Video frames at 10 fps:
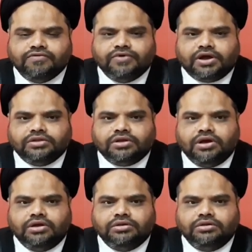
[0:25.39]

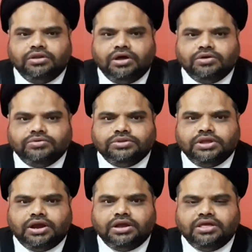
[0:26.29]

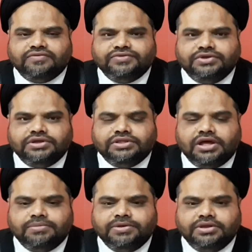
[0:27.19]

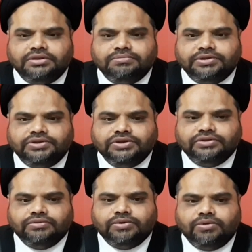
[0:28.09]

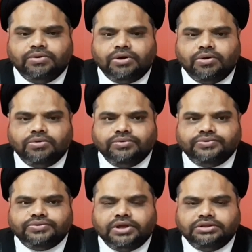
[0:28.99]
المجيد وهو قول
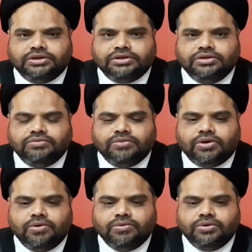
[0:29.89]
किताब
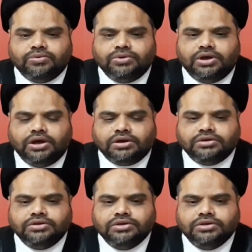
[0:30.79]
وقوله الحق